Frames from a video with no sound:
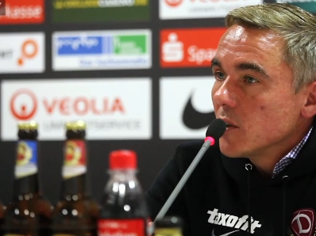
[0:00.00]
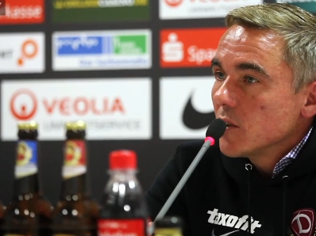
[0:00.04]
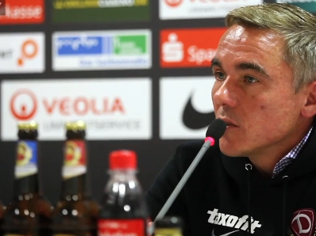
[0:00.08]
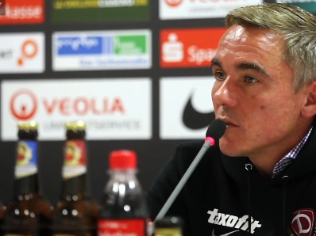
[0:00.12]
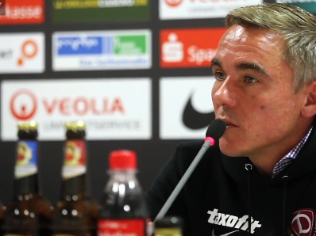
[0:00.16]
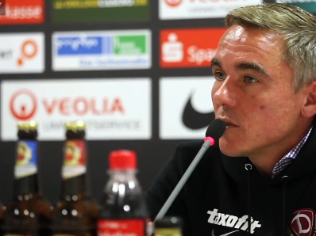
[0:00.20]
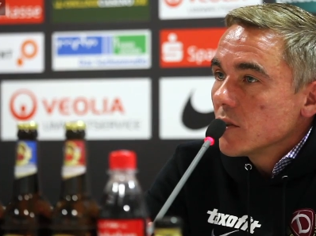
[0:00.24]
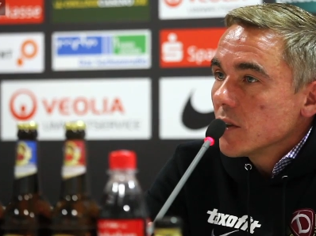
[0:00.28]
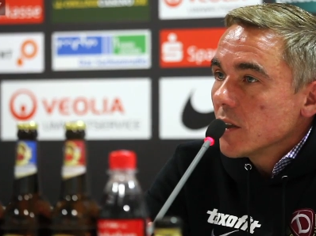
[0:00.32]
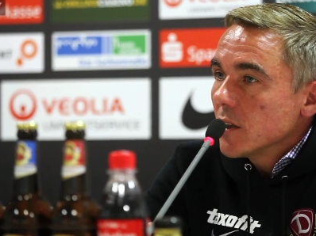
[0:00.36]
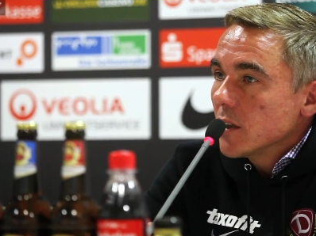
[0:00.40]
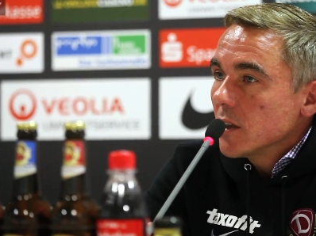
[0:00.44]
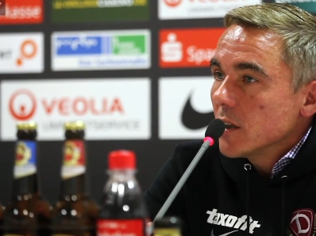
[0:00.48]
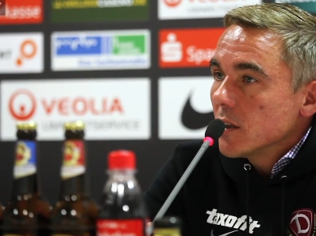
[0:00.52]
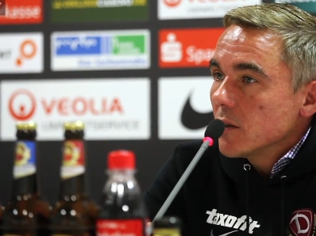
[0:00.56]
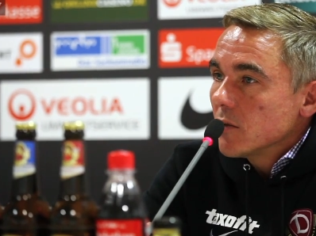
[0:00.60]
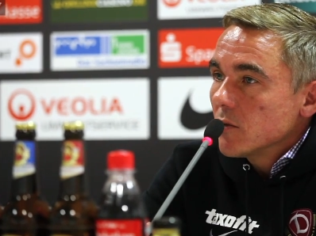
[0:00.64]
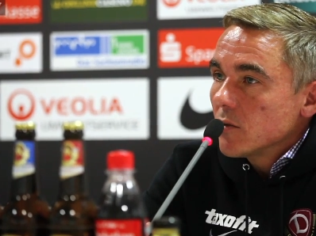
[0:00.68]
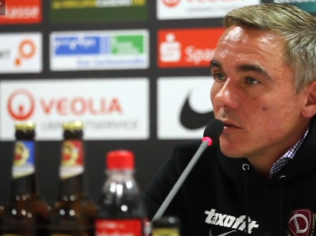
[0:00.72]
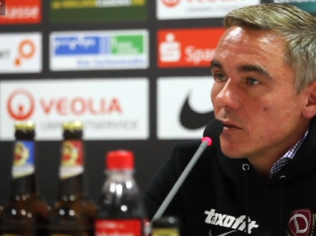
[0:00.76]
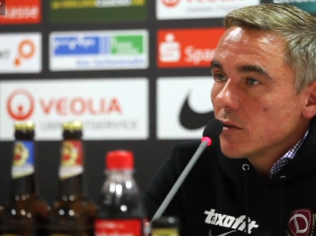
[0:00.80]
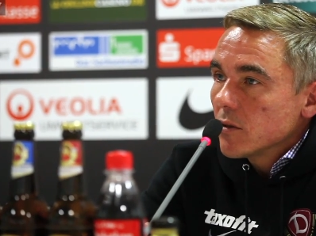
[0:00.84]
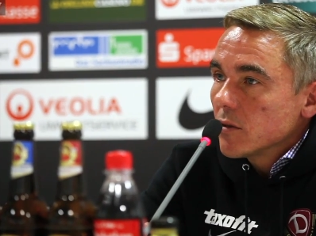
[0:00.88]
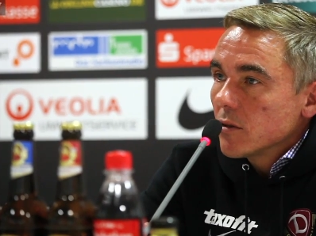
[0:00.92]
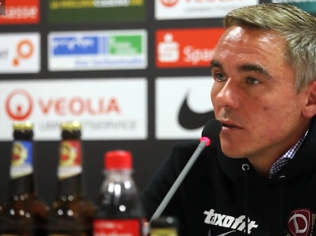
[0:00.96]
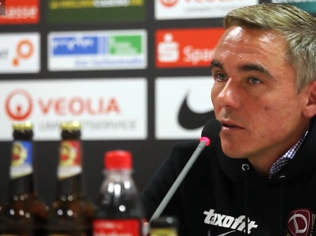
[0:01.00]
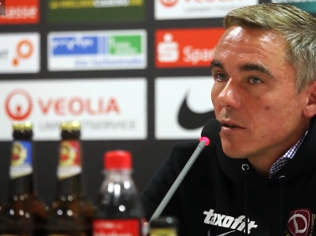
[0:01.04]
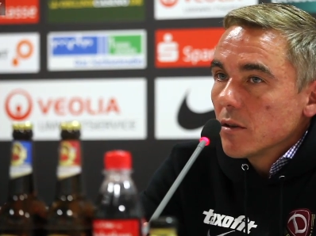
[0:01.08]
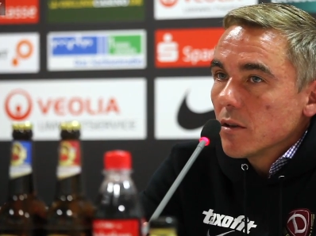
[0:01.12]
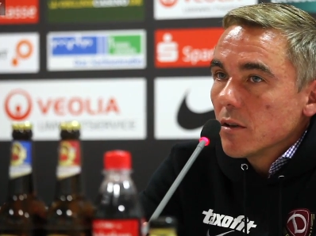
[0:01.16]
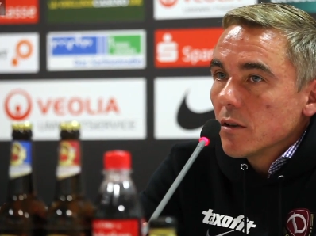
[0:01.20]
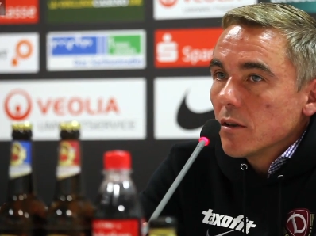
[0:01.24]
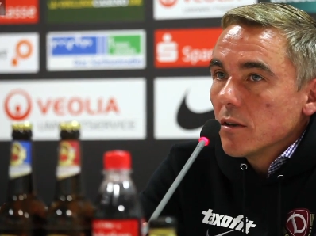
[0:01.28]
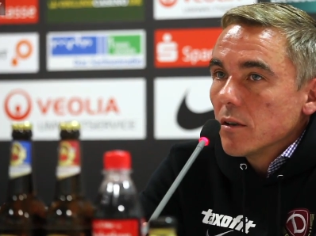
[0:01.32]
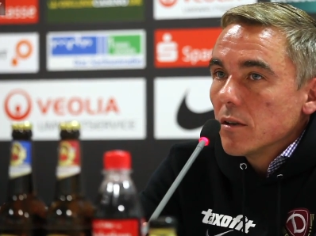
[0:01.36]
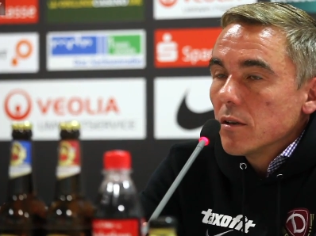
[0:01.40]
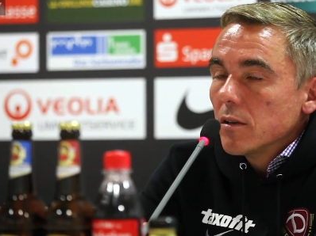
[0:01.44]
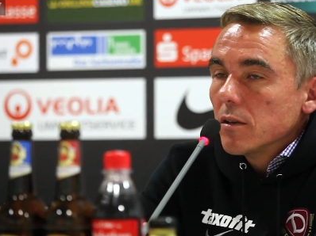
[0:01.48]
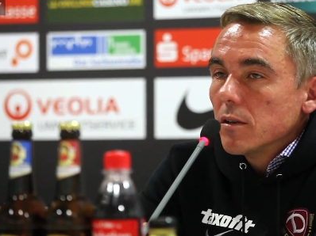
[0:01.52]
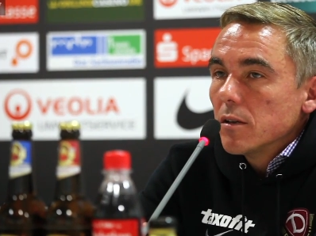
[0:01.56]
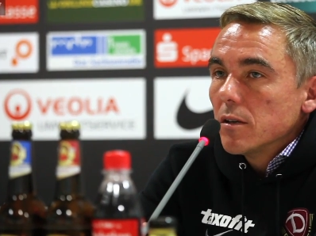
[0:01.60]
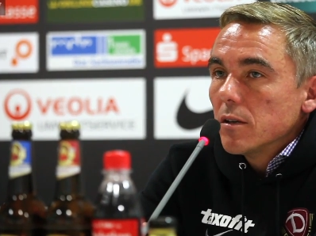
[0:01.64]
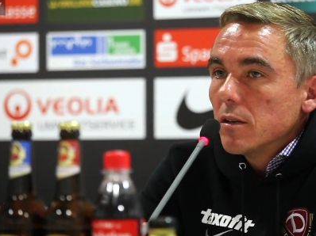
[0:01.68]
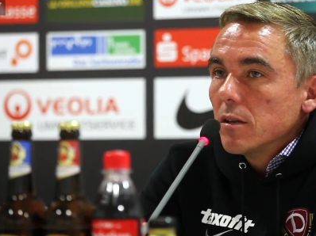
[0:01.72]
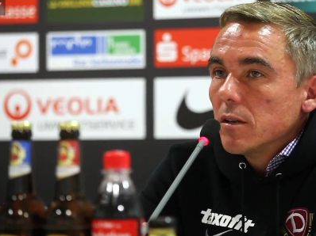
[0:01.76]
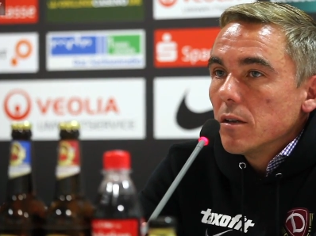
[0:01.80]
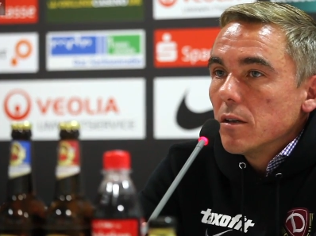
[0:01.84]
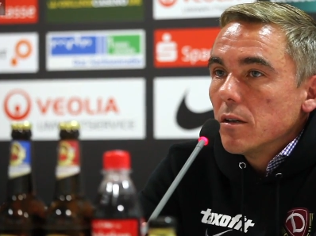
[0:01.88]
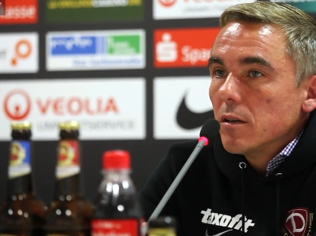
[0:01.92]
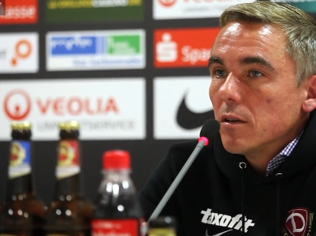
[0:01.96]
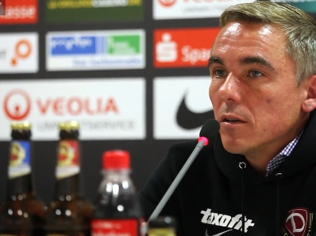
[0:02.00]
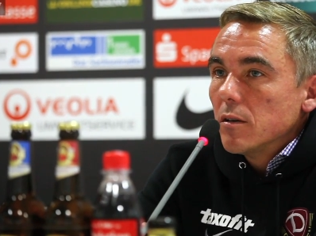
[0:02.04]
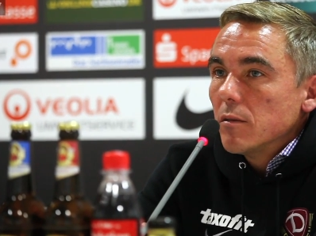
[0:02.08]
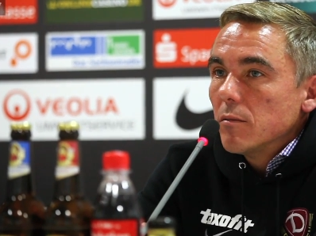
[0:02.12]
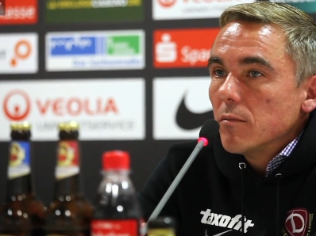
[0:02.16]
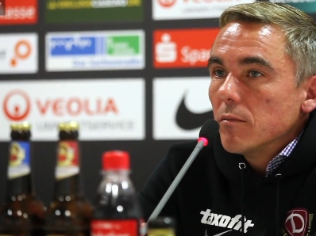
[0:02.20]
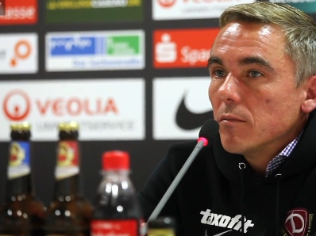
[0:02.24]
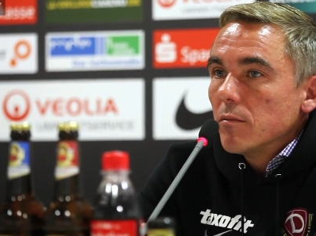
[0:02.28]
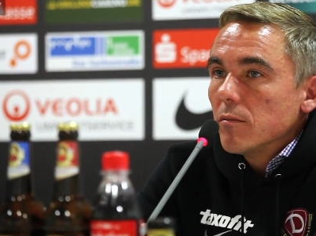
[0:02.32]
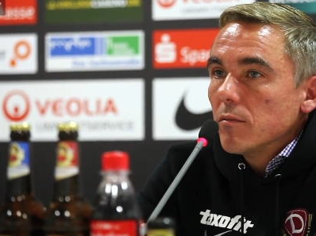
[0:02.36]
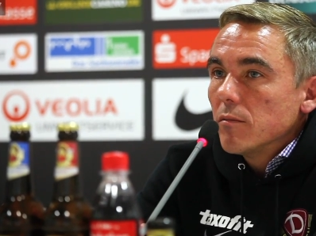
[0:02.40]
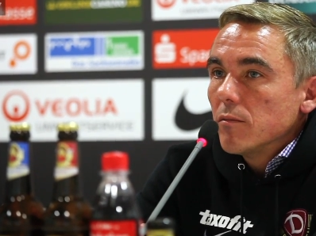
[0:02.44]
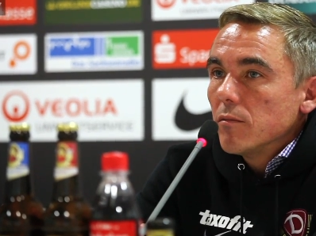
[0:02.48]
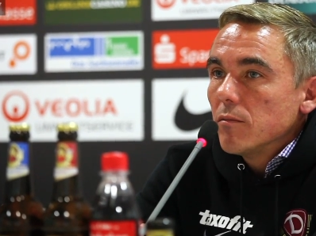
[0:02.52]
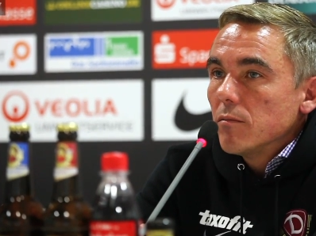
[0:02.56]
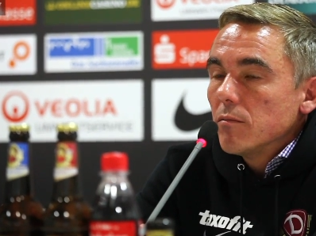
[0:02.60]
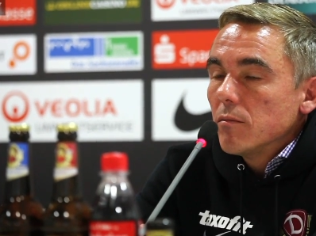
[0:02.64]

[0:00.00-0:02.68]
mitzuteilen. Und ähm,